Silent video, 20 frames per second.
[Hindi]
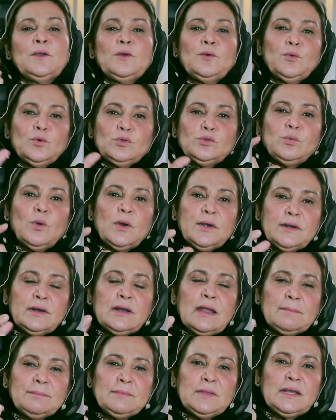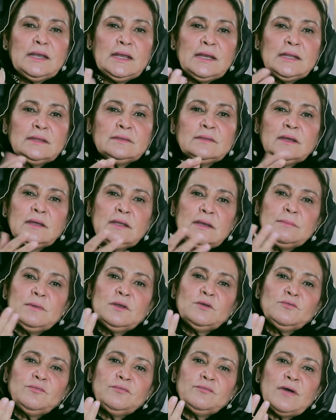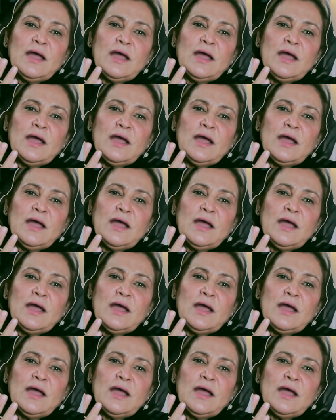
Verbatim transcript: रोज़ वाटर आपने ले लिया तकरीबन